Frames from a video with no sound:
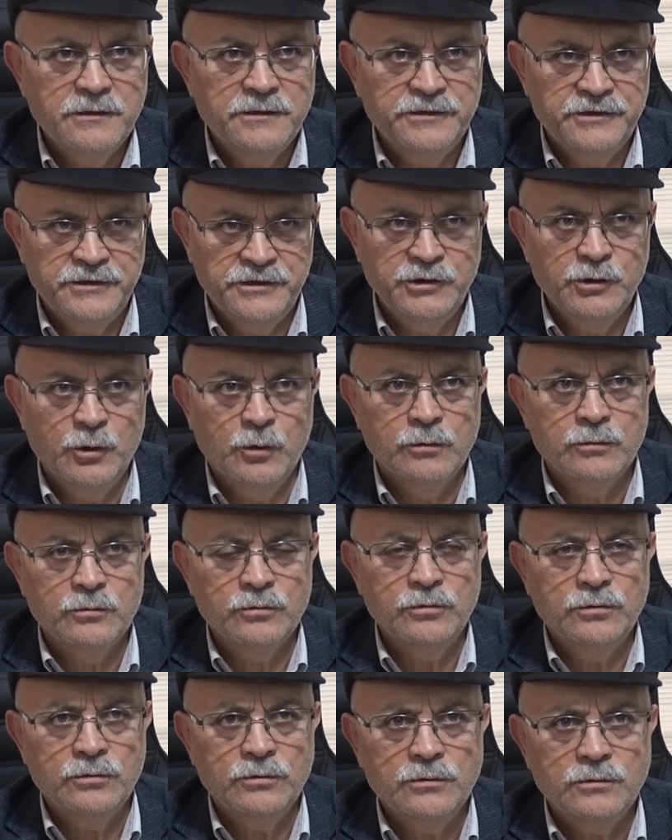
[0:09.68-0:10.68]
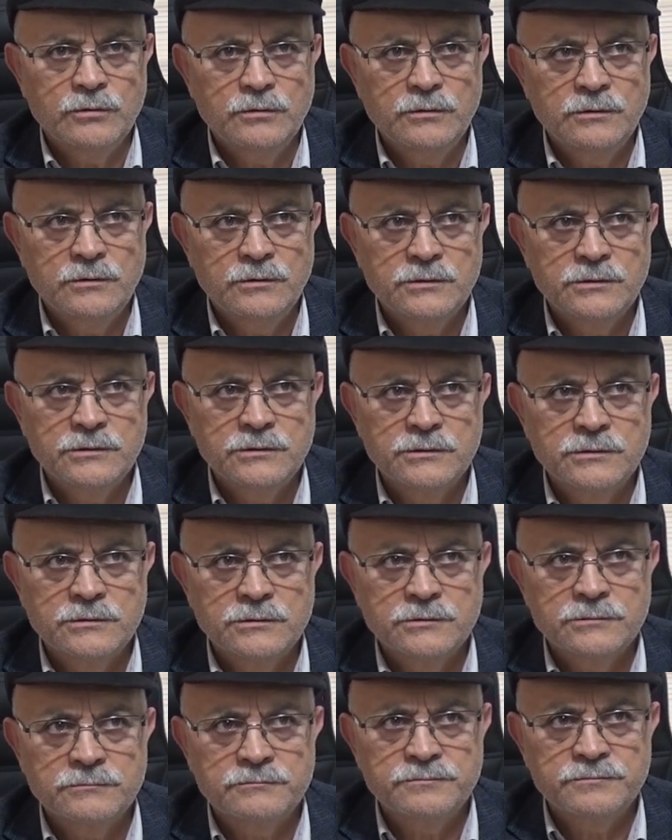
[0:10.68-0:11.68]
E, iyi oldu. E,
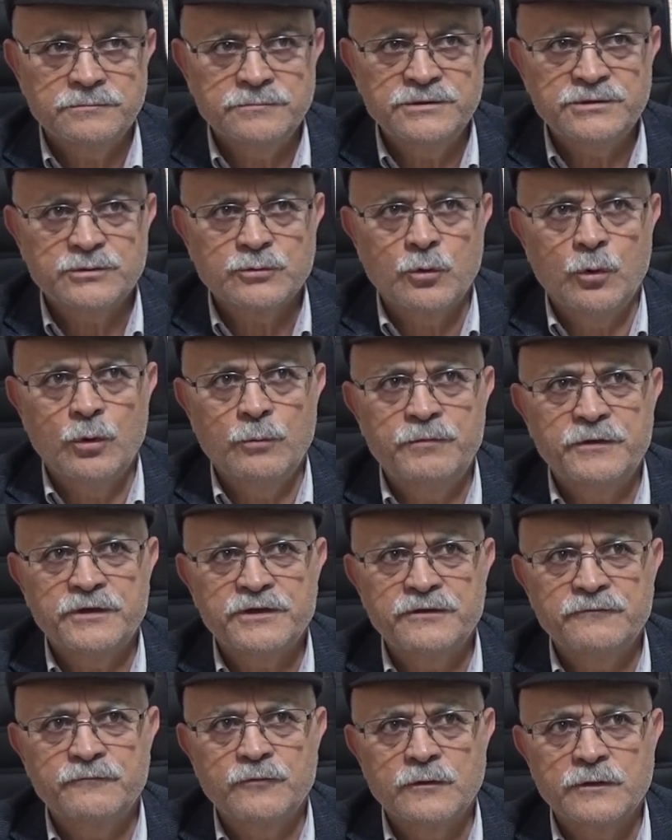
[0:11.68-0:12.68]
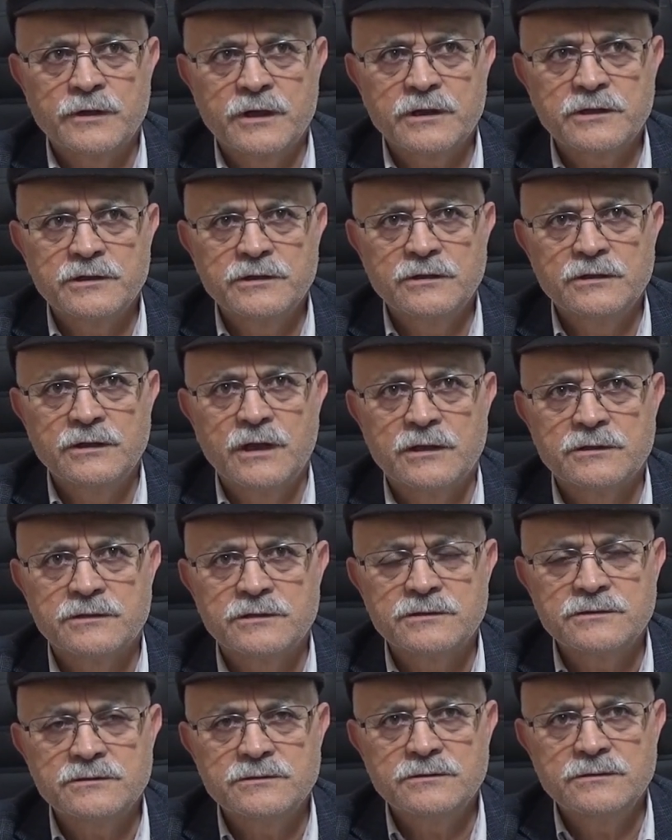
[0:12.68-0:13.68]
biz kooperatif olarak
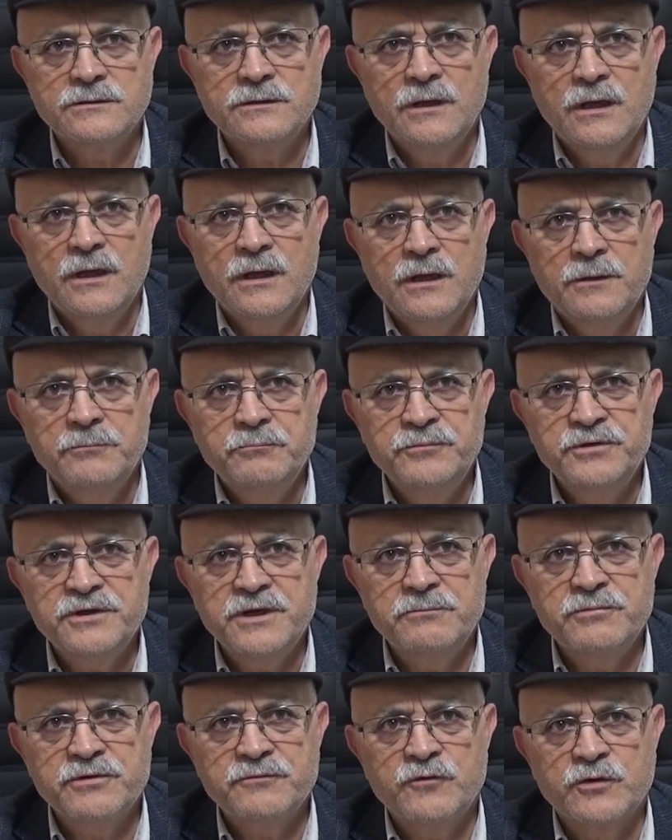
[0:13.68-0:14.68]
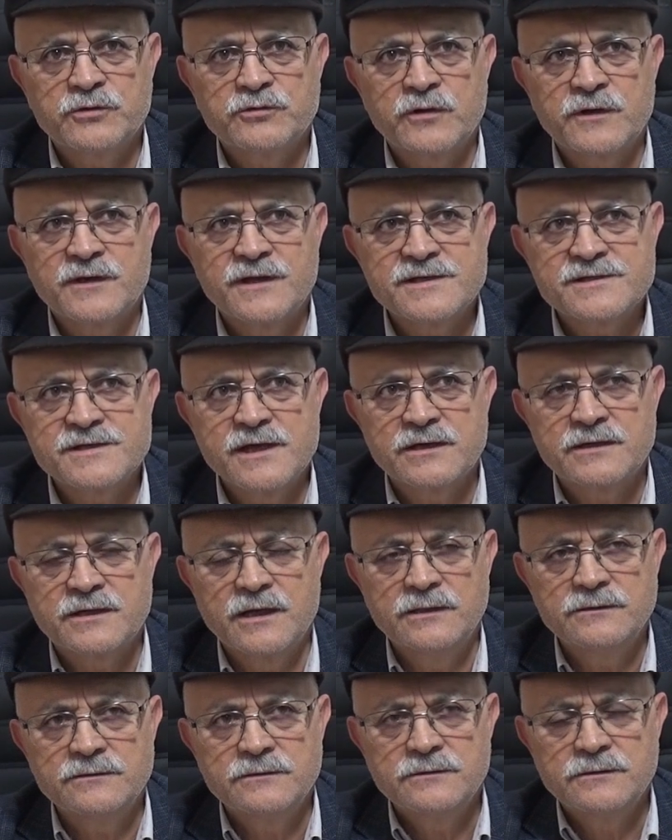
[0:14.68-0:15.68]
yıllardır birebir fatura
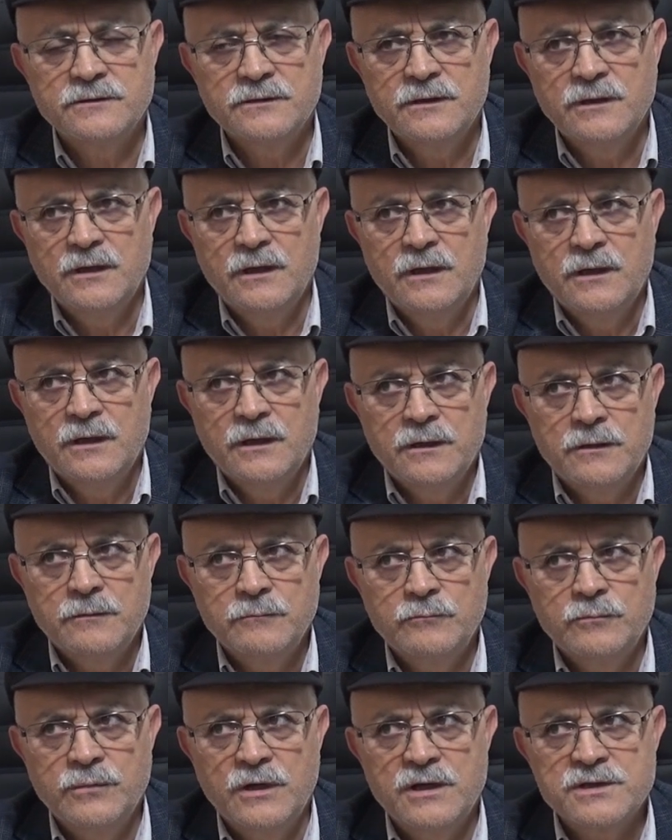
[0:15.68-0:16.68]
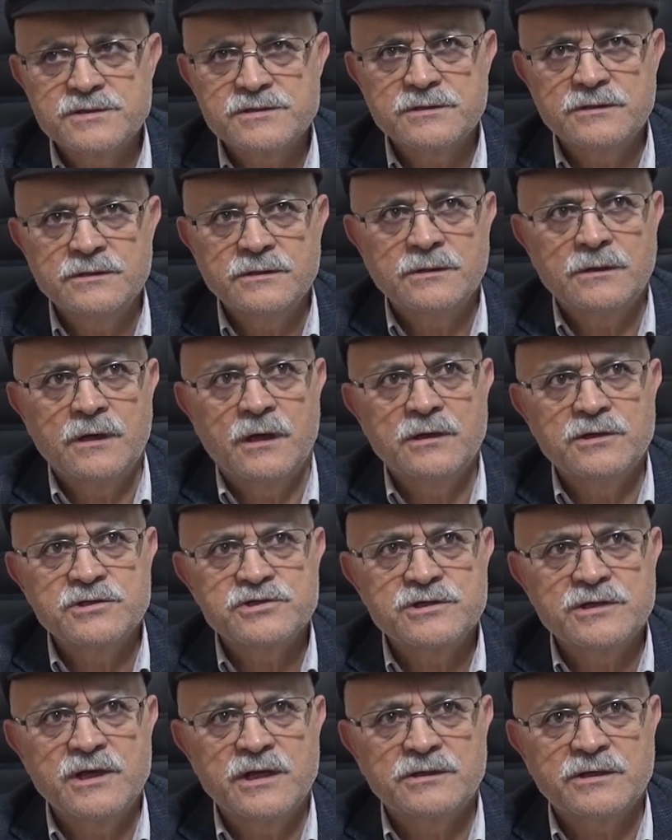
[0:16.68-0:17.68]
keserken bazı
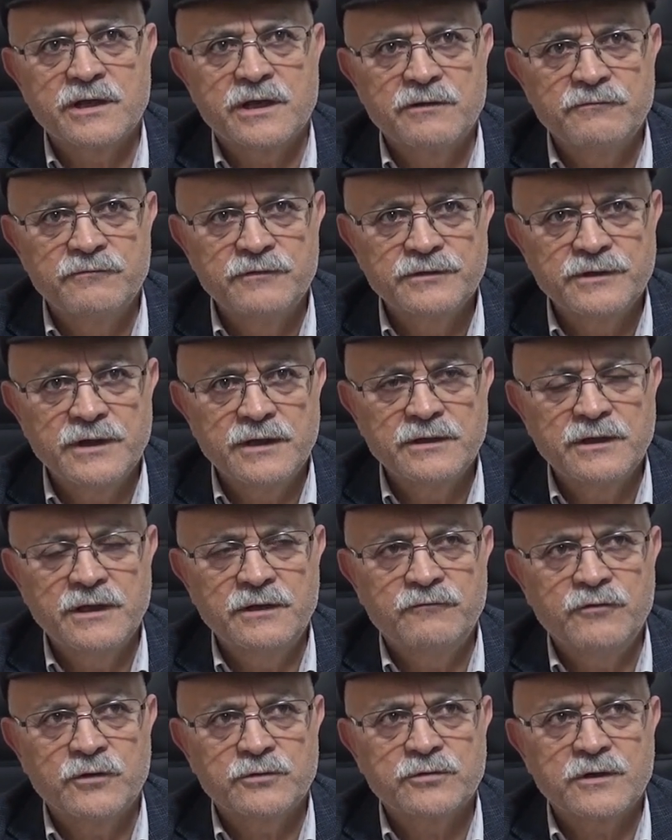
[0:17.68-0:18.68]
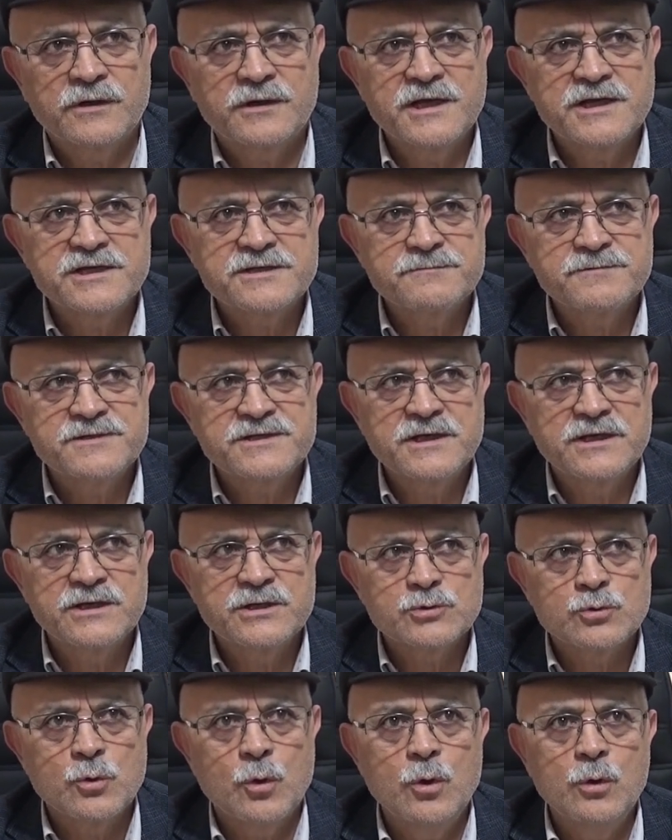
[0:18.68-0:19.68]
alıcılar tarafından e fatura
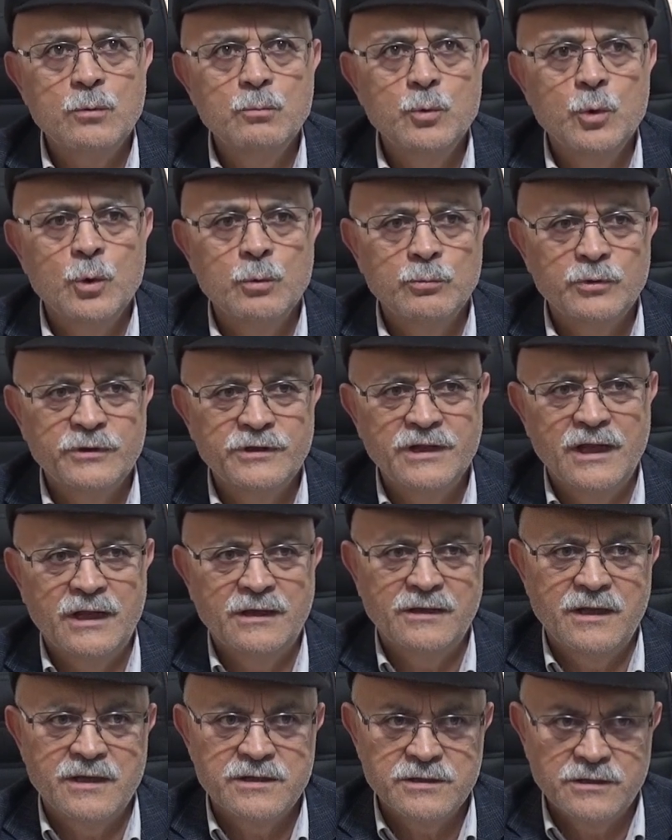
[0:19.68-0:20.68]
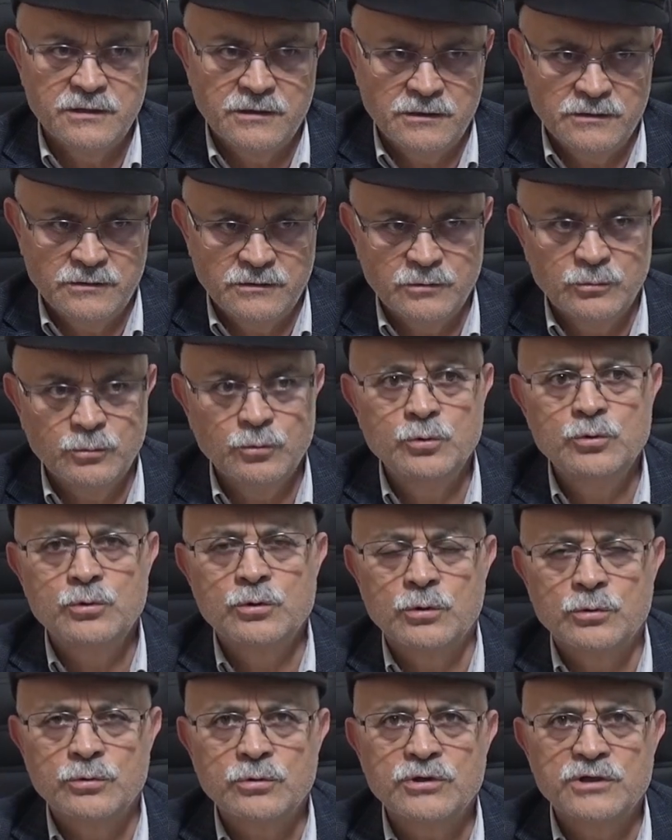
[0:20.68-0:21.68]
kesmişseniz olmuyor mu diyenleri
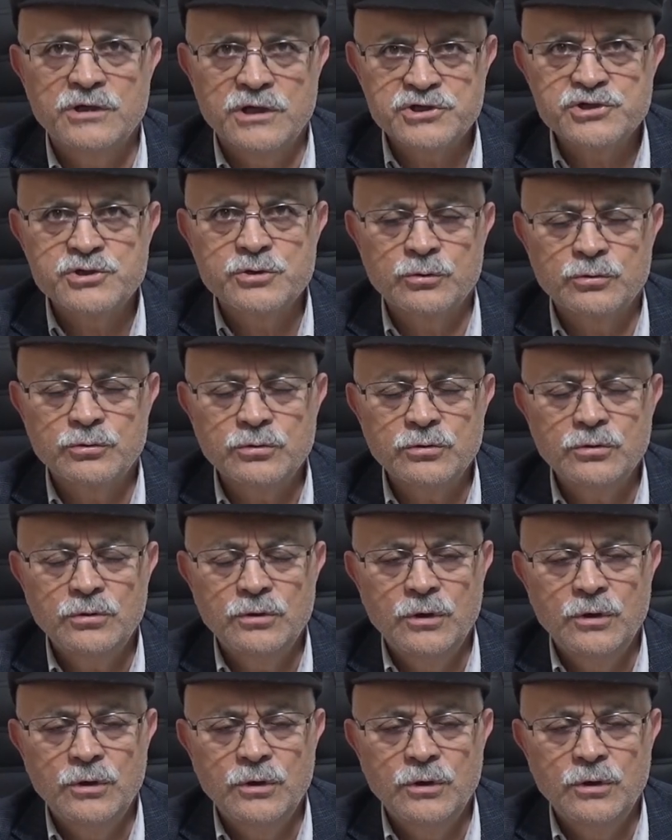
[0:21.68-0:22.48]
duyuyorduk, yaşıyorduk.